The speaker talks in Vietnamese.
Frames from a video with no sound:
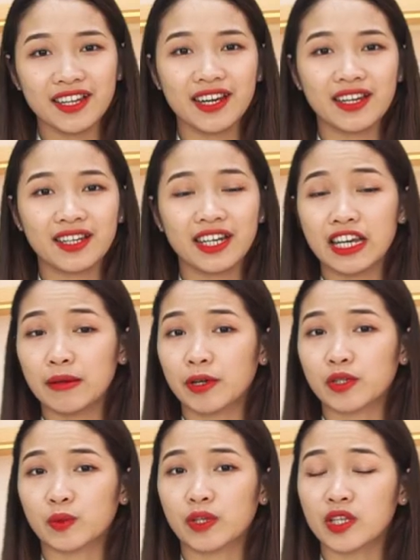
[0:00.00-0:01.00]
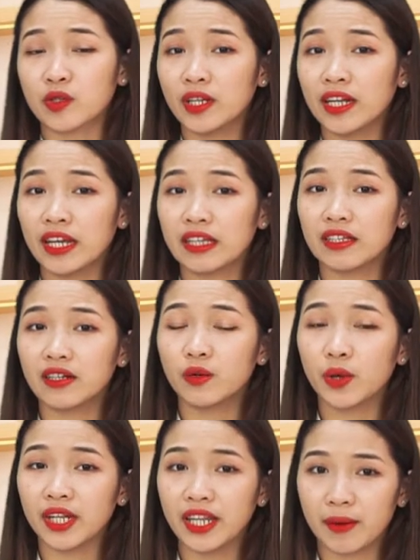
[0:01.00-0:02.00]
nhiên, khi mà chúng ta xuất hiện những
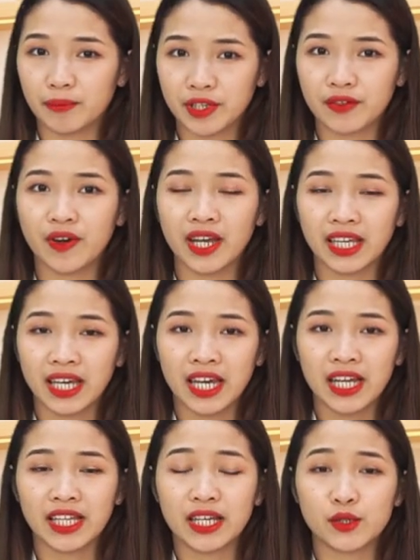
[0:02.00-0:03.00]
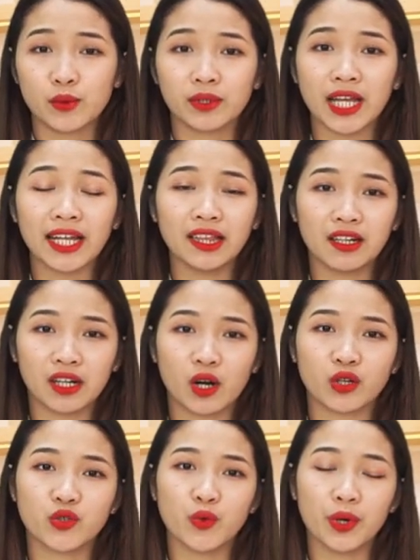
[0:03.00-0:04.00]
khuyết điểm như vậy thì chúng ta thường
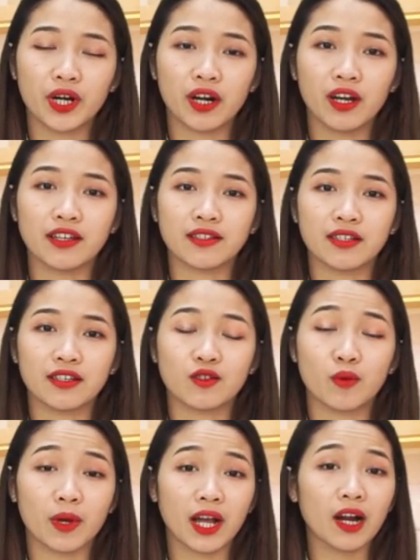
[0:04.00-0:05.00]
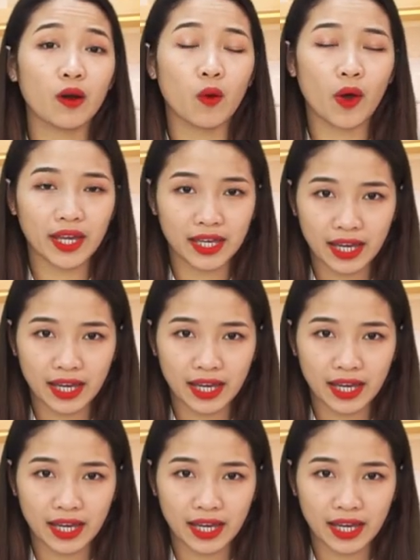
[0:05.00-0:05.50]
có xu hướng là sử dụng các loại